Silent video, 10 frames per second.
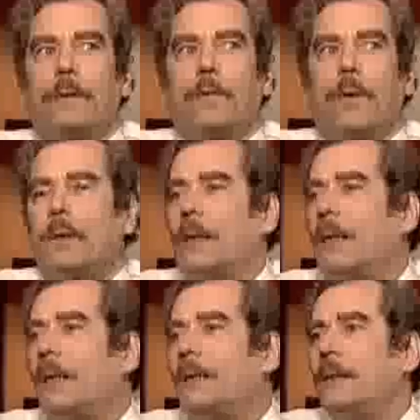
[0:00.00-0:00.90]
в городе
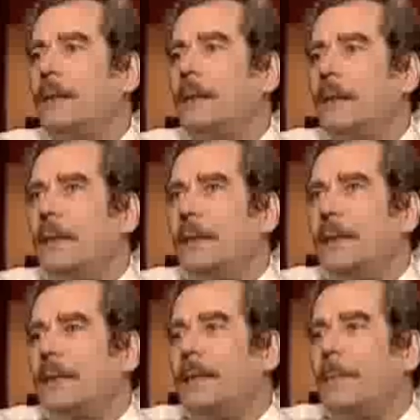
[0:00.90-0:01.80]
открылась э,
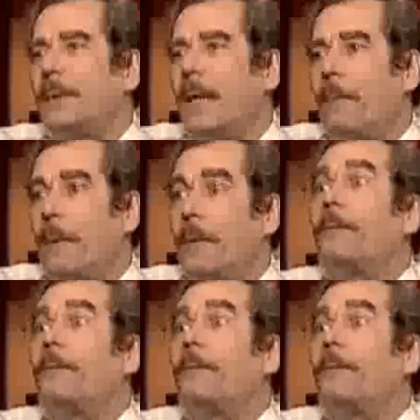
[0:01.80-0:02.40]
секция по самбо, я